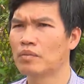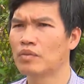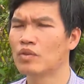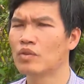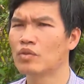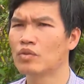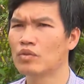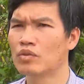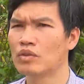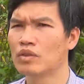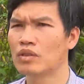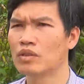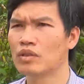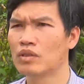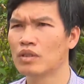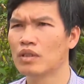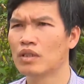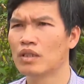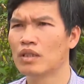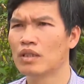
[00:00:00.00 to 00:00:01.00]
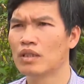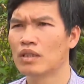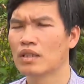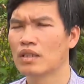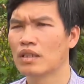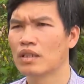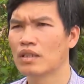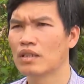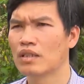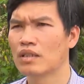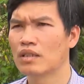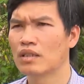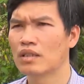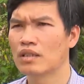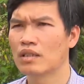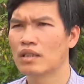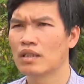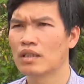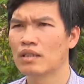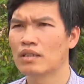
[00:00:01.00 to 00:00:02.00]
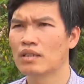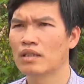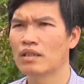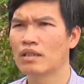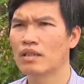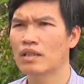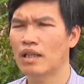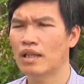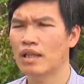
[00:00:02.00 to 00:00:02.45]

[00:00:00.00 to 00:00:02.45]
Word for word: ví dụ như cái nên yên